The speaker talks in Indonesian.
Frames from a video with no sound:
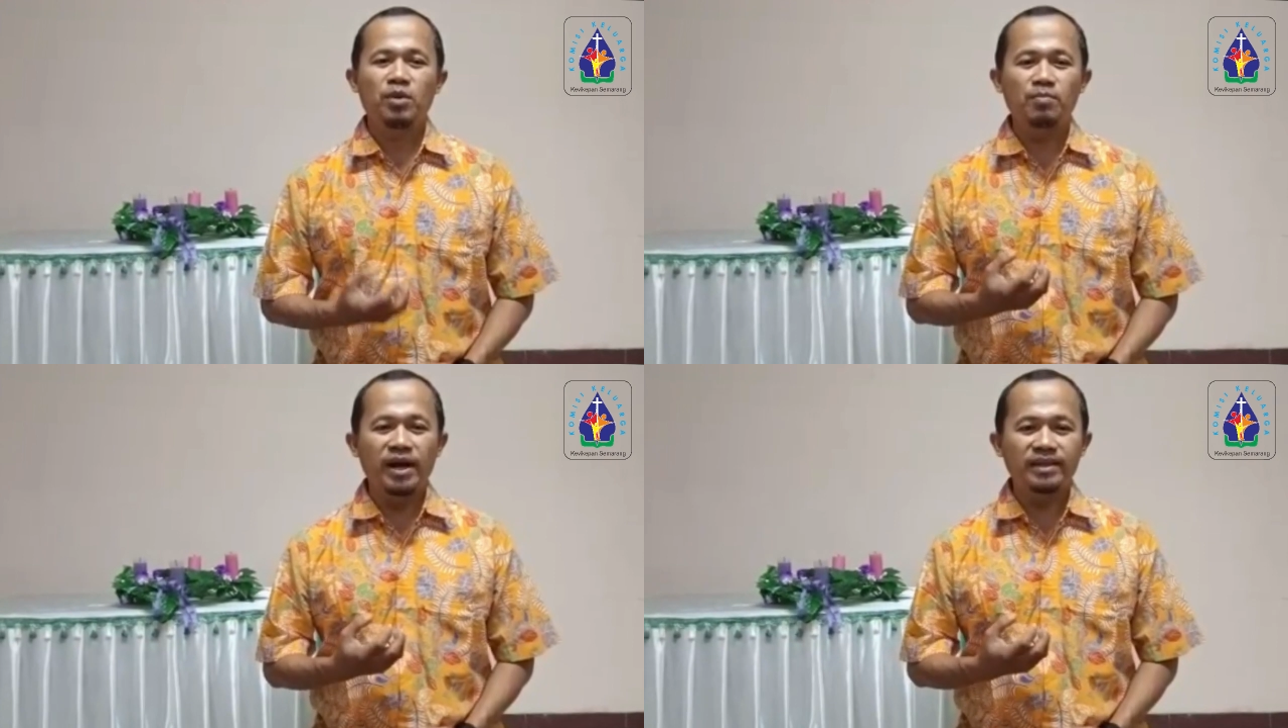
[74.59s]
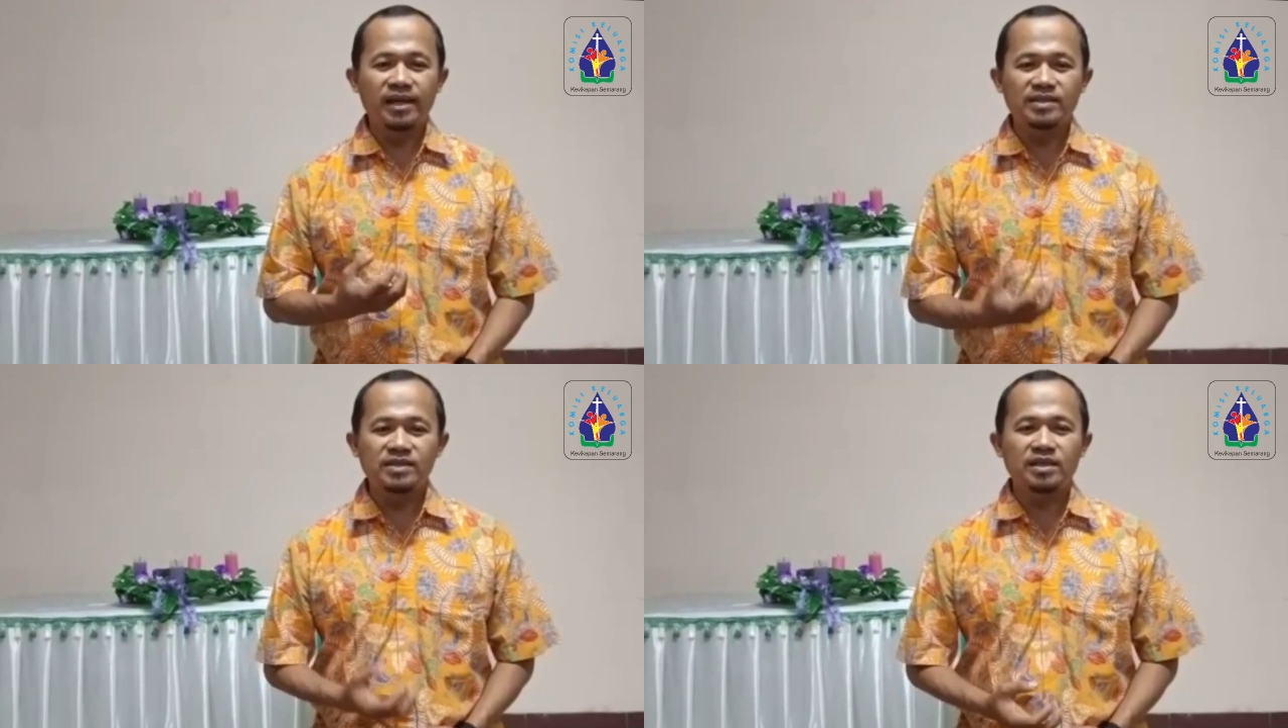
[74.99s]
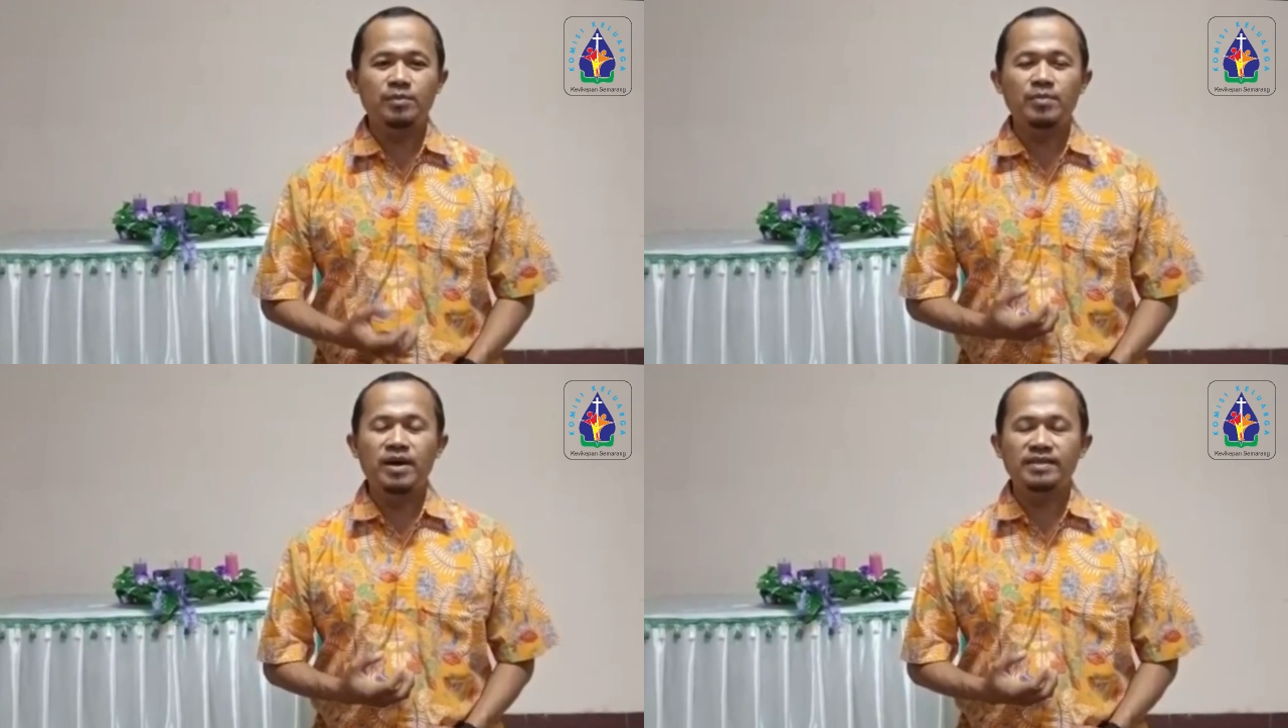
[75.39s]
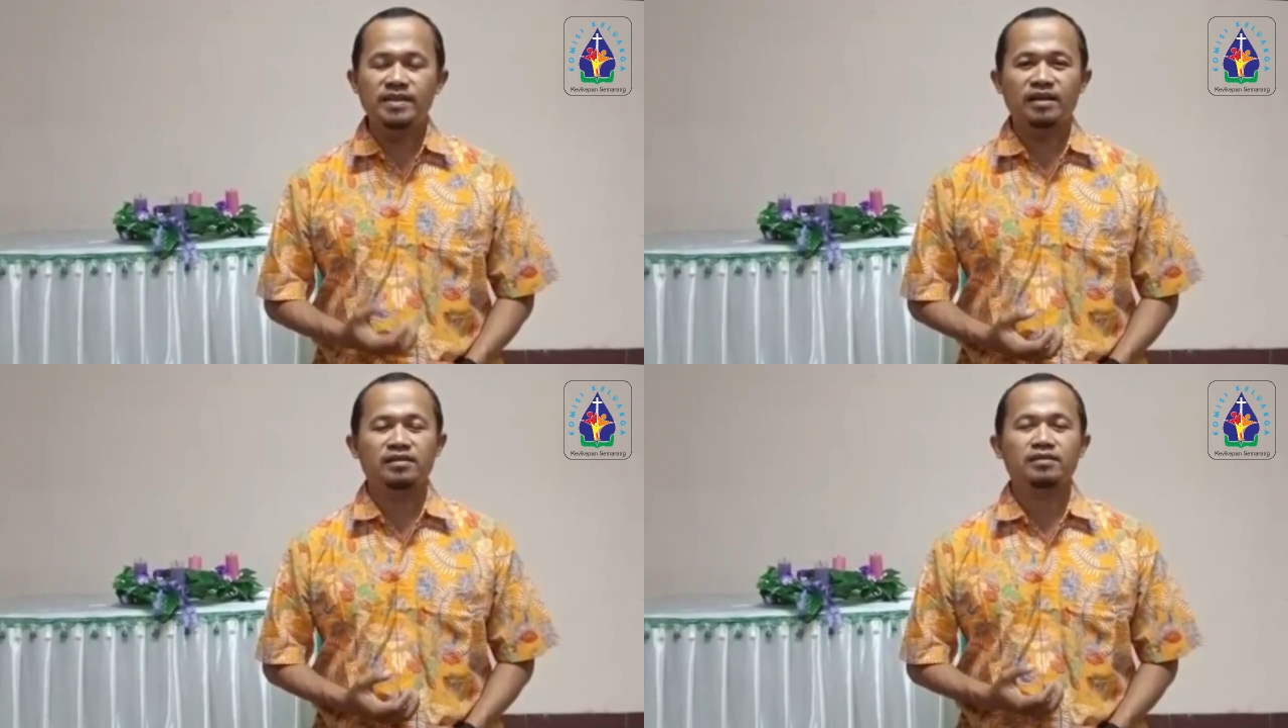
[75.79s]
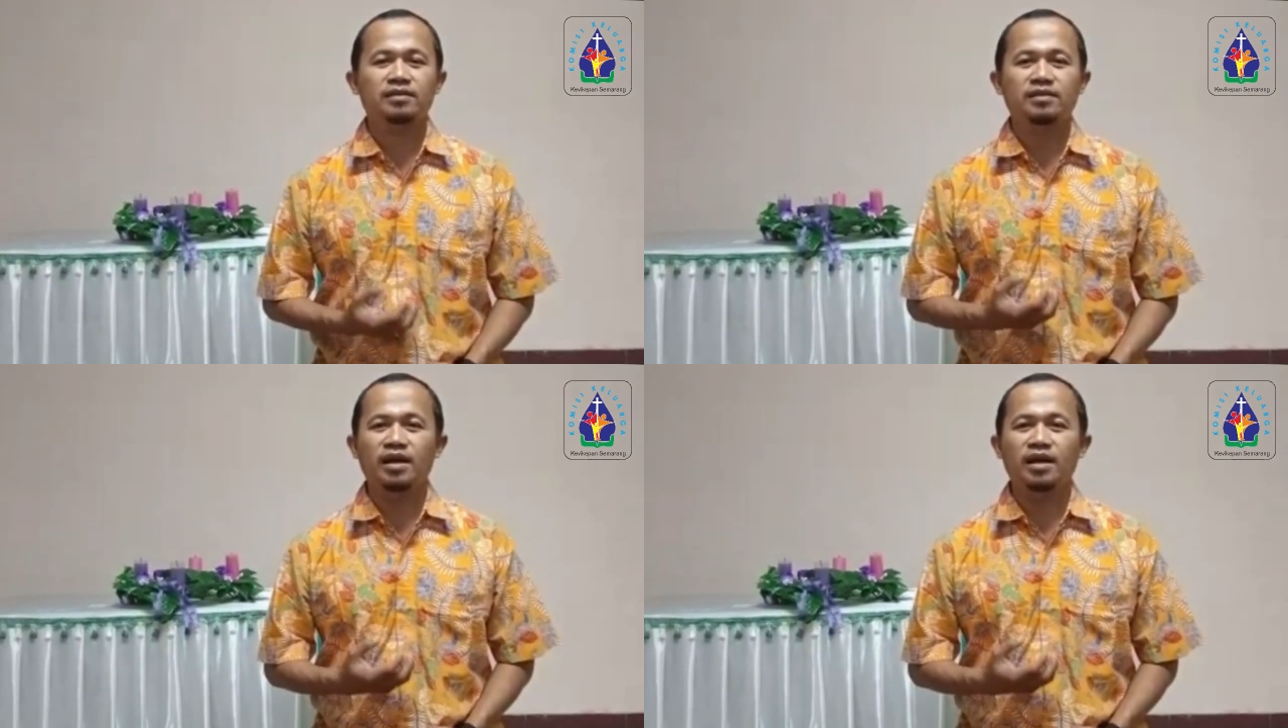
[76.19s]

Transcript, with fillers: membatasi kebebasan